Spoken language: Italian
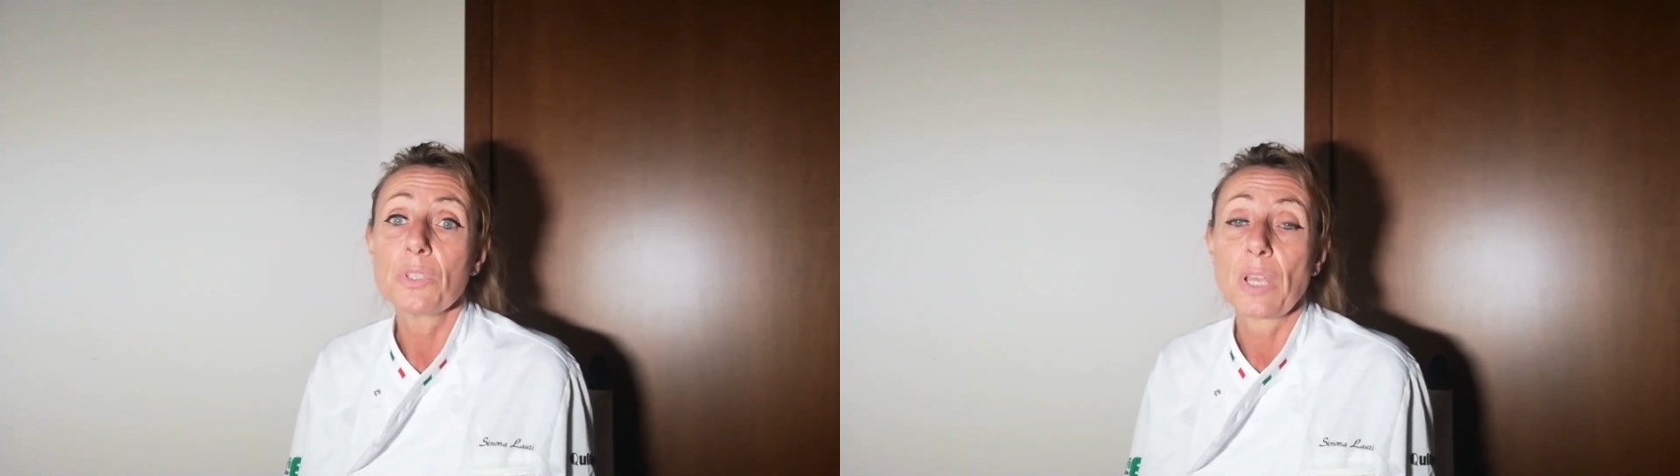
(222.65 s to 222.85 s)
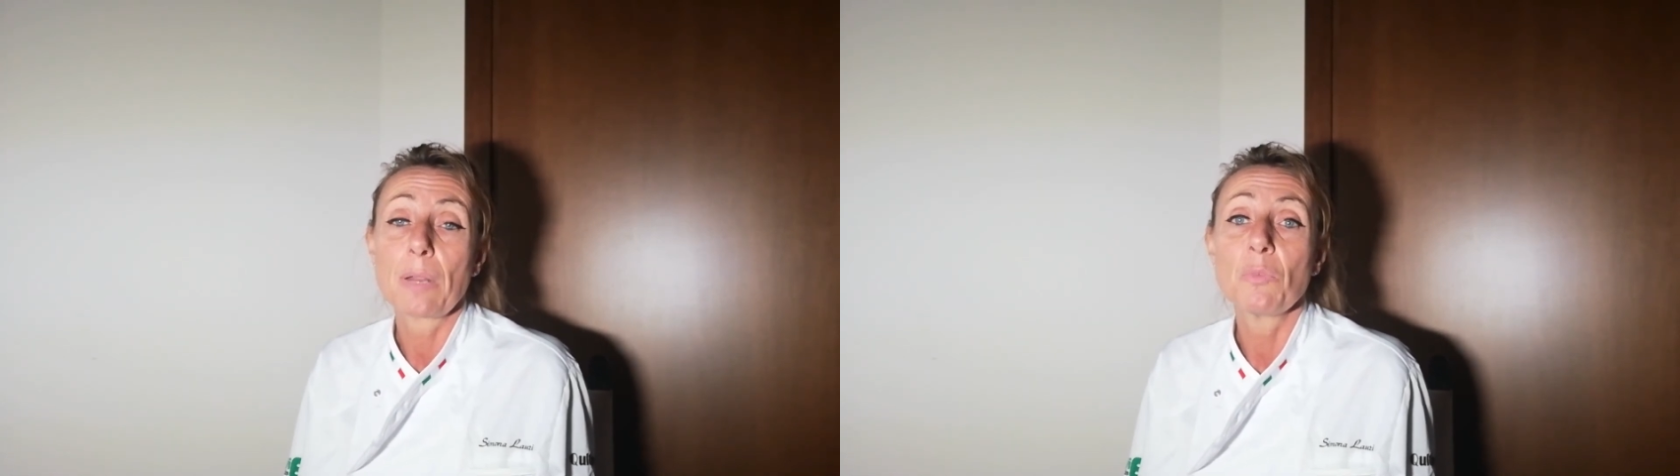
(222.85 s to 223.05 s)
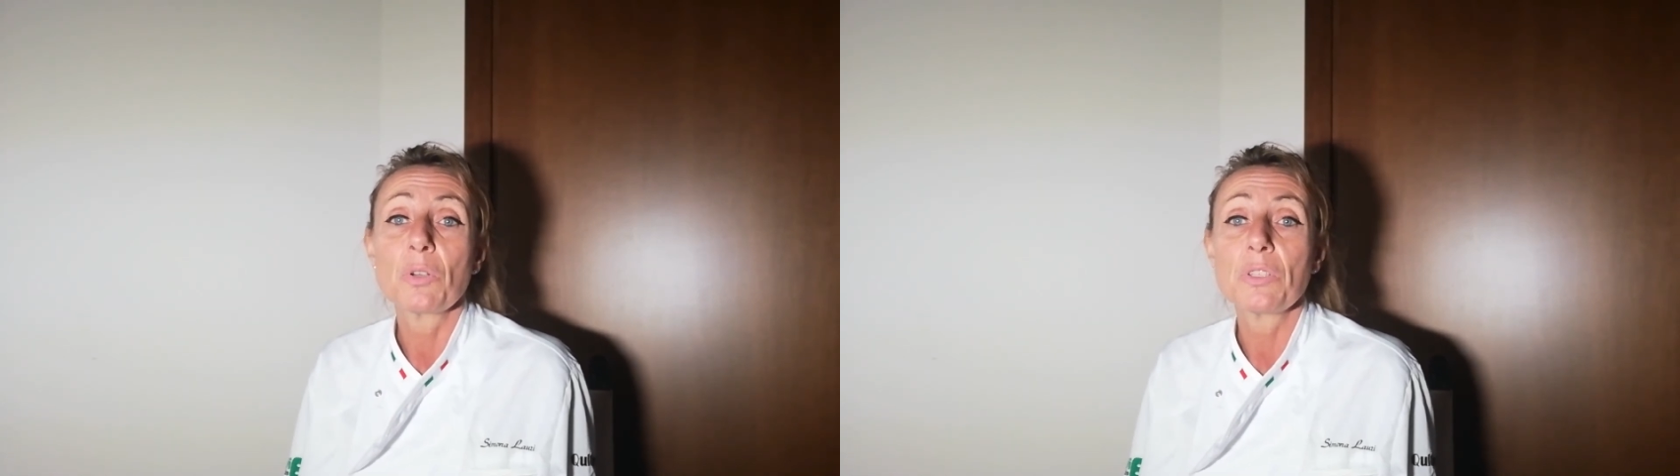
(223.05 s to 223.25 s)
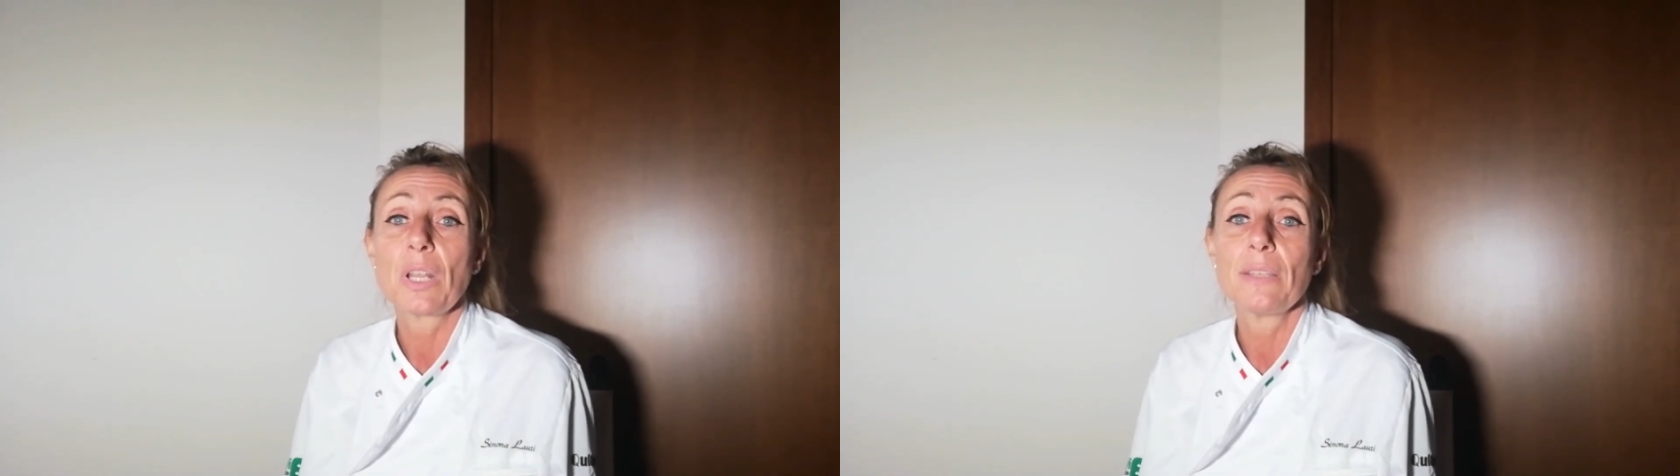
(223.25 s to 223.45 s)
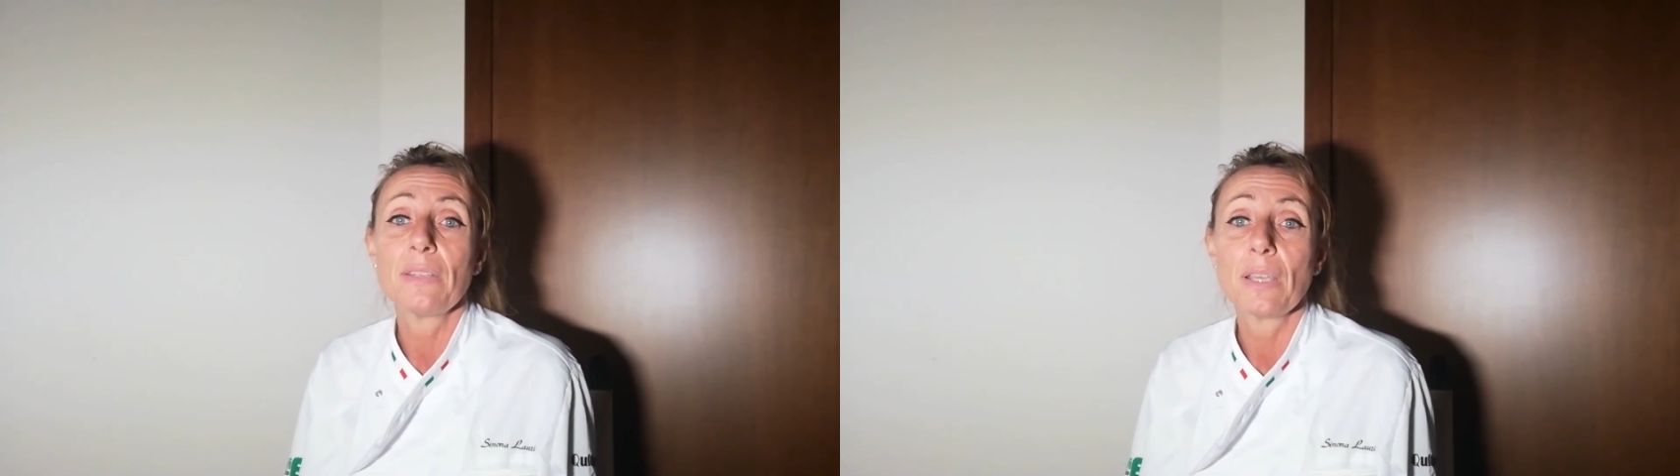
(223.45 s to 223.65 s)
saremo
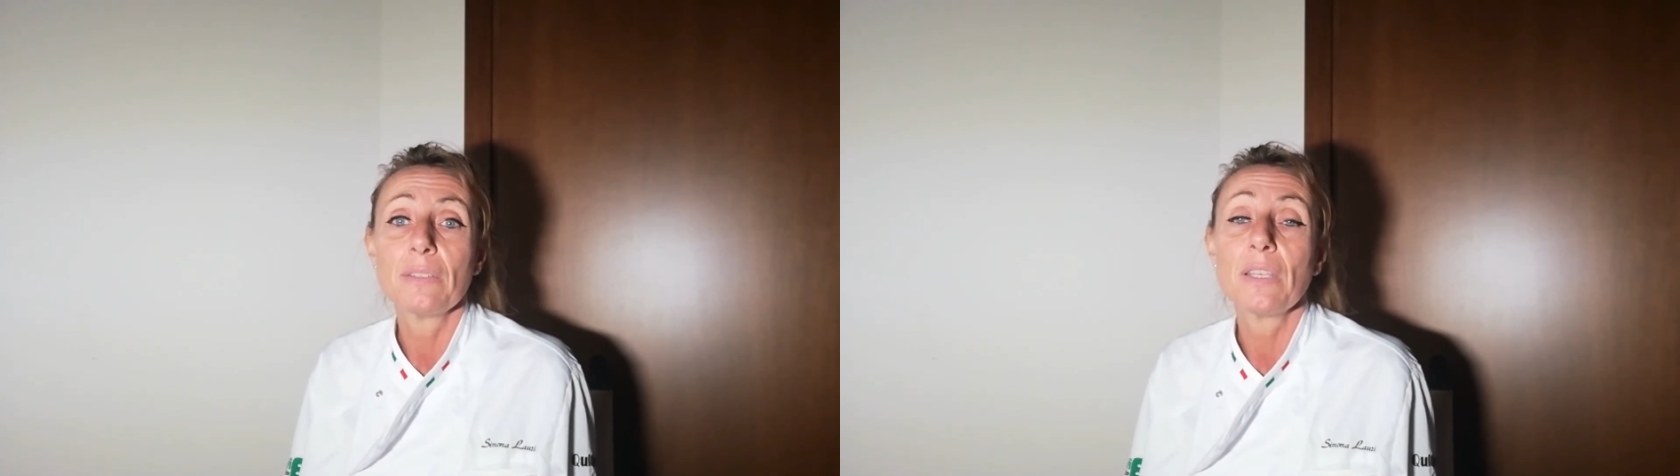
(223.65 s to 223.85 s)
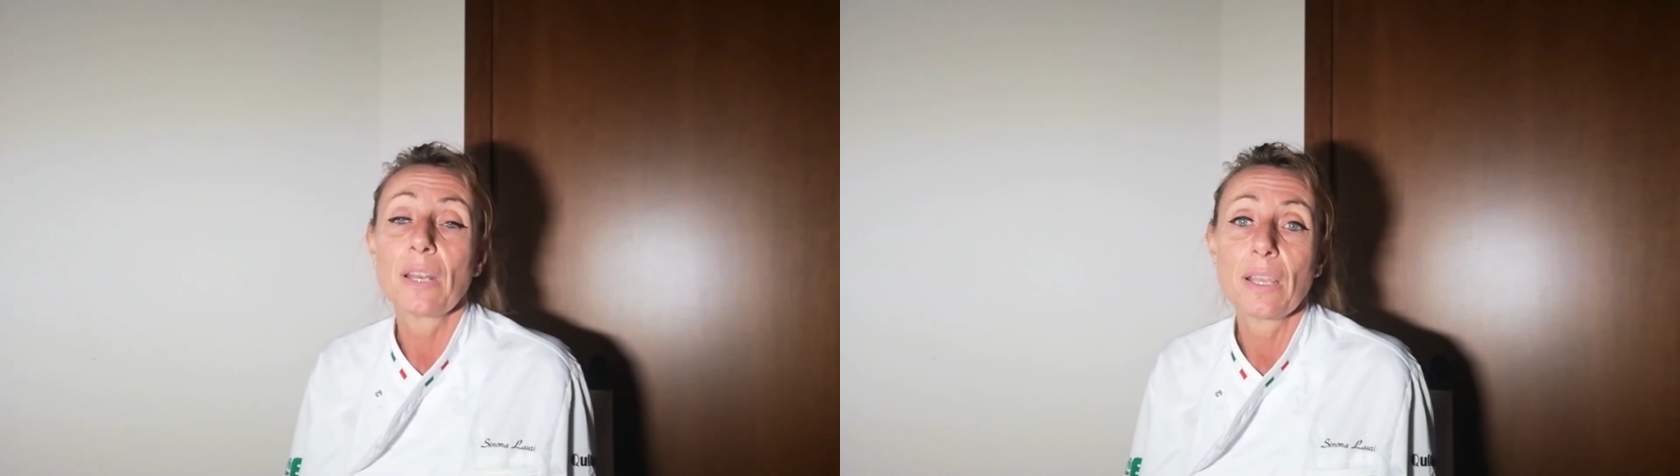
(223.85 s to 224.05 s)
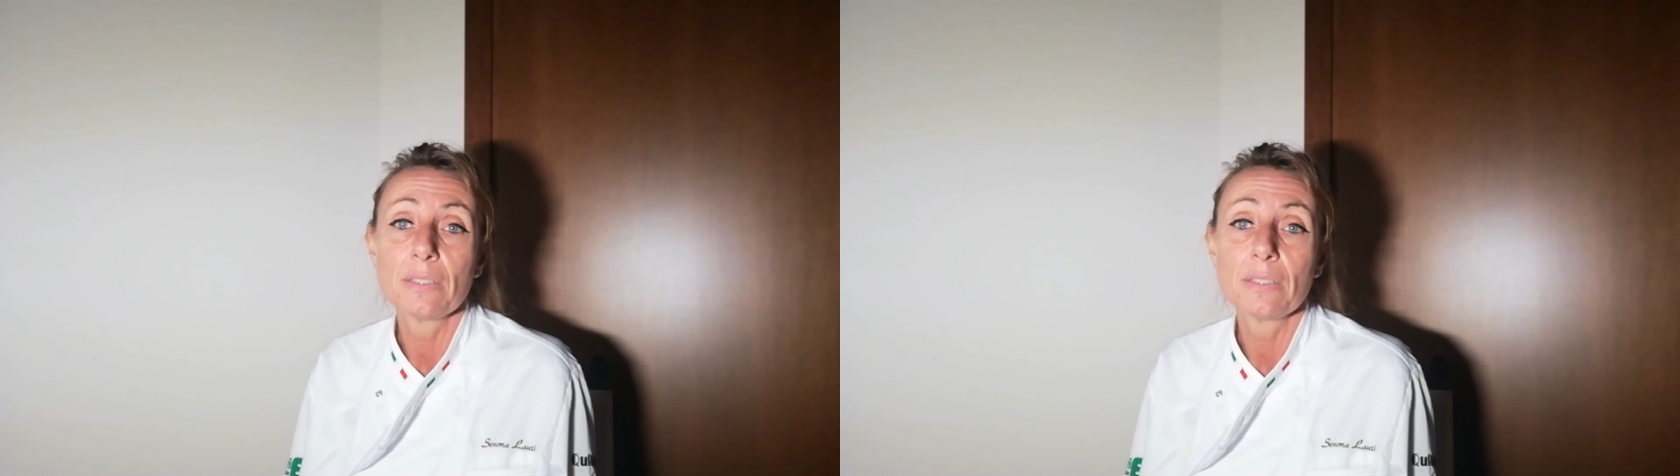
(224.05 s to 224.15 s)
costretti a dire